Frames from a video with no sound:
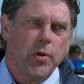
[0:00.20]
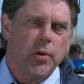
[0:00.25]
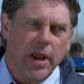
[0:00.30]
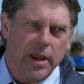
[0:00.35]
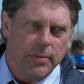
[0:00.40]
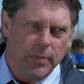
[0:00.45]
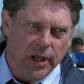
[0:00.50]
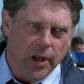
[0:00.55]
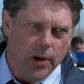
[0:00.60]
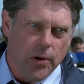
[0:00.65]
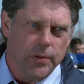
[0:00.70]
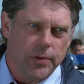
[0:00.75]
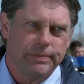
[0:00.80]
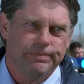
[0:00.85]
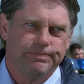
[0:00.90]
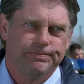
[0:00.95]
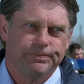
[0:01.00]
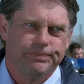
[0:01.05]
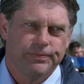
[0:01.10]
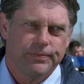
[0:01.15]
ठीक है
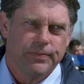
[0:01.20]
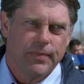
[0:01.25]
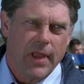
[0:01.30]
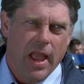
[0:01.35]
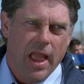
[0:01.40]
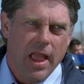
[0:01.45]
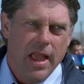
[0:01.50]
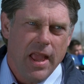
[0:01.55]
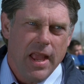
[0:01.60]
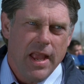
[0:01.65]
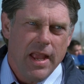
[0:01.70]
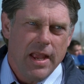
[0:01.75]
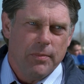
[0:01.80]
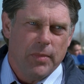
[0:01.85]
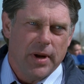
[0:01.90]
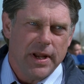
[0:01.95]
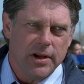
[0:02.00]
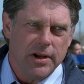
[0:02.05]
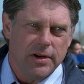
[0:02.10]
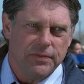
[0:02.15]
मलोन
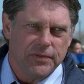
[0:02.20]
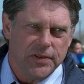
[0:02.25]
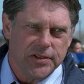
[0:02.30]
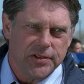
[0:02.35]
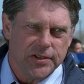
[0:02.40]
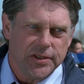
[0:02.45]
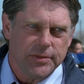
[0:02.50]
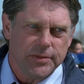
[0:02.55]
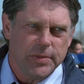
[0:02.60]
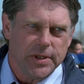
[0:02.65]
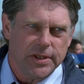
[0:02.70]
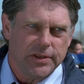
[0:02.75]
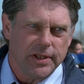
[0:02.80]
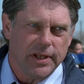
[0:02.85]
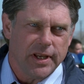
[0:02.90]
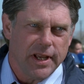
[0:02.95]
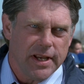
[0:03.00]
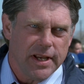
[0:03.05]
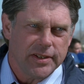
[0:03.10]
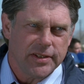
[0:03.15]
मेरे आदमी पिछले
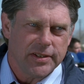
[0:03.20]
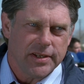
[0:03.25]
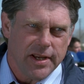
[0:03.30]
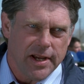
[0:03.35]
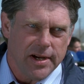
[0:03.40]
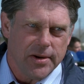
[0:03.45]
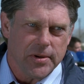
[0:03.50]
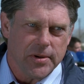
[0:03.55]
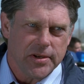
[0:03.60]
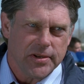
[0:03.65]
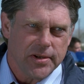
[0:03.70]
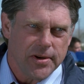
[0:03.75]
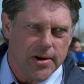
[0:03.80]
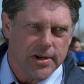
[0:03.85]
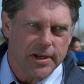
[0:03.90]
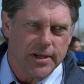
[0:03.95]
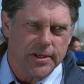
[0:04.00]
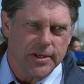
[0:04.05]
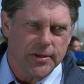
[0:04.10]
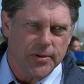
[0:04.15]
एक घंटे से सभी
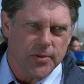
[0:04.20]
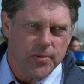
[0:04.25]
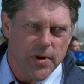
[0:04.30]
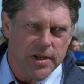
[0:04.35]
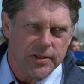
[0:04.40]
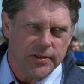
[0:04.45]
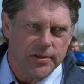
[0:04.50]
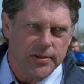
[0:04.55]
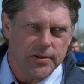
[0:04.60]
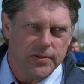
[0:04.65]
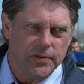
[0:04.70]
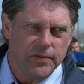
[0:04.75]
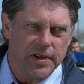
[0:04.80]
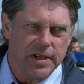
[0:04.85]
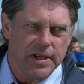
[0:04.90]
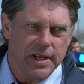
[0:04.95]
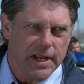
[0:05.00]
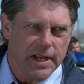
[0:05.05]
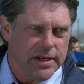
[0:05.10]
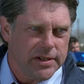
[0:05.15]
शहरों की पुलिस से
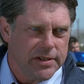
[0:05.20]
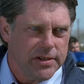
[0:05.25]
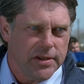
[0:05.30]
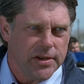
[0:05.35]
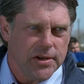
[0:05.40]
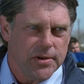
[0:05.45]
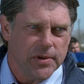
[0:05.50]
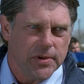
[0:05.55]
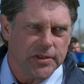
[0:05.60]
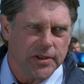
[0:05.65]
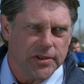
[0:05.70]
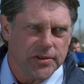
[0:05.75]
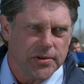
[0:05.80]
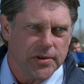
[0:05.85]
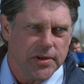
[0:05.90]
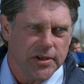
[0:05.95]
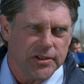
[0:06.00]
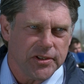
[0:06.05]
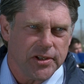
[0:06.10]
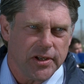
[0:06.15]
बात करते रहे हैं ये
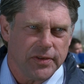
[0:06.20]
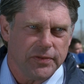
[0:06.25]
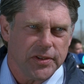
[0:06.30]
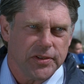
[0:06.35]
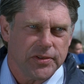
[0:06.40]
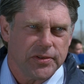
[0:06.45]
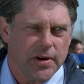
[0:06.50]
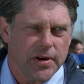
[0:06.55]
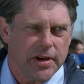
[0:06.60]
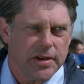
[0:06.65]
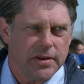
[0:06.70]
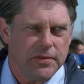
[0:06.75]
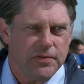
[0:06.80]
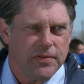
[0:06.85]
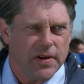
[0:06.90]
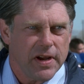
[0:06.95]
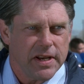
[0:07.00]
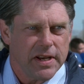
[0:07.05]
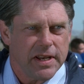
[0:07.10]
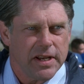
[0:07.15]
जानने के लिए कि तुम
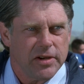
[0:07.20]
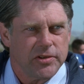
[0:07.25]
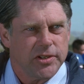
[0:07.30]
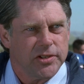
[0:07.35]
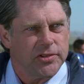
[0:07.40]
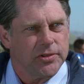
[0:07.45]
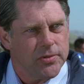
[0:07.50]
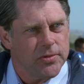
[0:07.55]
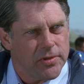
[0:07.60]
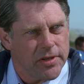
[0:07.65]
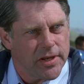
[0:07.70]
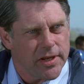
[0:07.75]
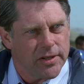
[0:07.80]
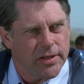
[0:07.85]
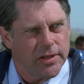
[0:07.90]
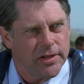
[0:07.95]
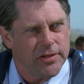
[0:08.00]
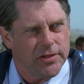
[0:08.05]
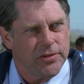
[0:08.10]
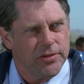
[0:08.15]
किसके लिए काम करते हो और
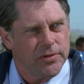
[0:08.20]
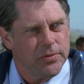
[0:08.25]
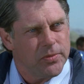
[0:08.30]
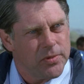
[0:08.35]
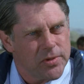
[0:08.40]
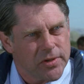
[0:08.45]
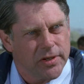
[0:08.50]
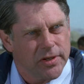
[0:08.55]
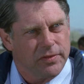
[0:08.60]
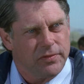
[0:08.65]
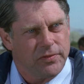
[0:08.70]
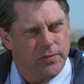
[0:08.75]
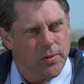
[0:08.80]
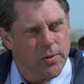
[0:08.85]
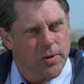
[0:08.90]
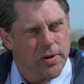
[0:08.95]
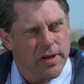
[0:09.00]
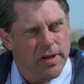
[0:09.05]
कहां से तबादला हुआ है